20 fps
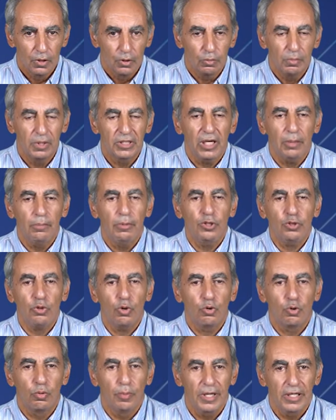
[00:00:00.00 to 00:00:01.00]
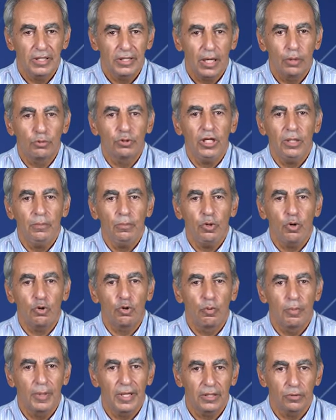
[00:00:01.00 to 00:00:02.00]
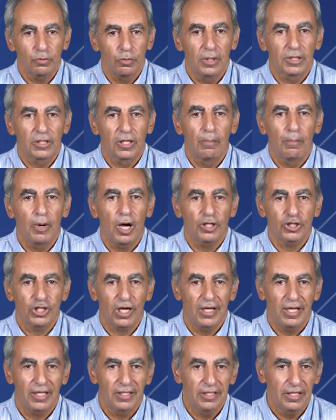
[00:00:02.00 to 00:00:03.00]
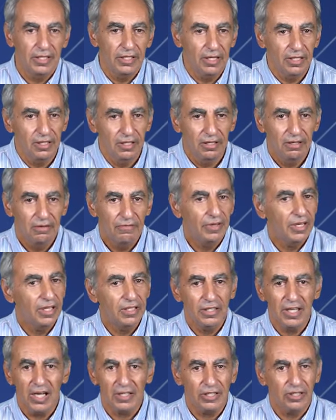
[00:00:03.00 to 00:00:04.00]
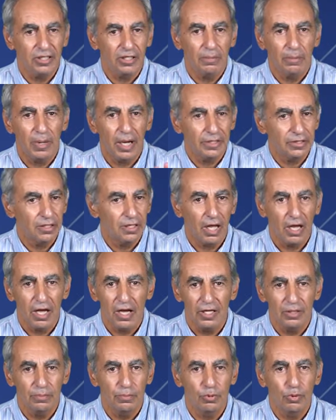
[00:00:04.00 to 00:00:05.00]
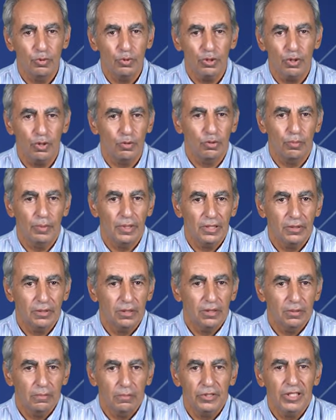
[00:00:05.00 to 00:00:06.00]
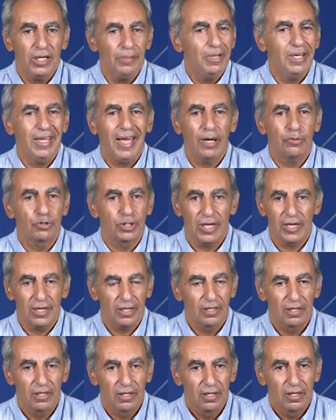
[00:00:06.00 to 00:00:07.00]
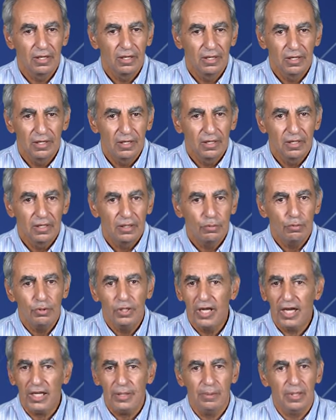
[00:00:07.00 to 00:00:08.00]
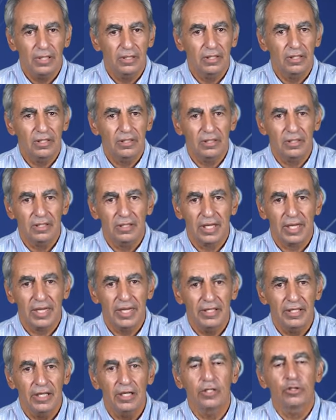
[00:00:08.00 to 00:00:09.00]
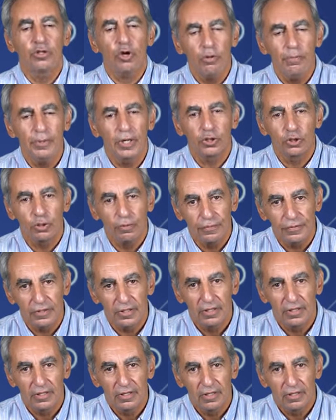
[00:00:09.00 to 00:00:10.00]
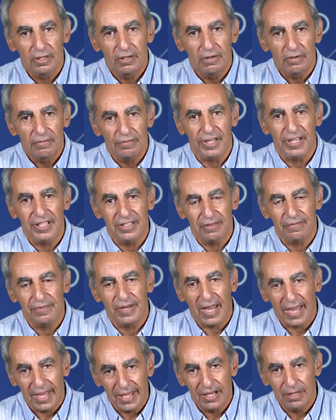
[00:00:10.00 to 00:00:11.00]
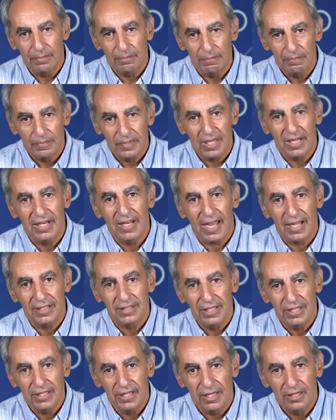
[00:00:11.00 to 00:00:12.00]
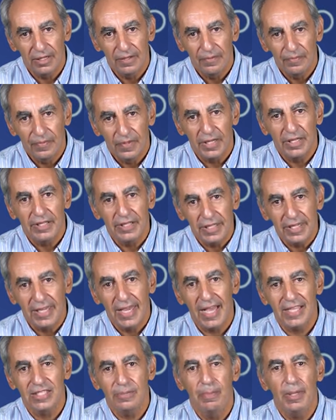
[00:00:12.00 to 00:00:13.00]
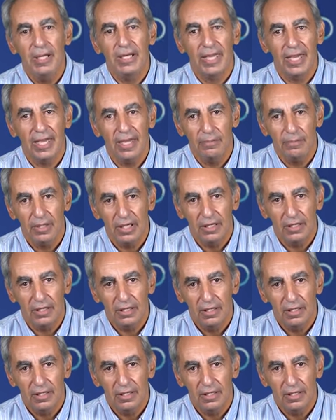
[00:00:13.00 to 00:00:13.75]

وما تعملش عقوبات او تعمل عقوبات وما تطبقهاش على الانديه فالانديه هتضرب عرض الحائط بكل العقوبات تعمل ايه عاوزاه واللعيبه تتخانق انت عمرك شفت في حته في العالم الا عندنا ان الجهاز بالكامل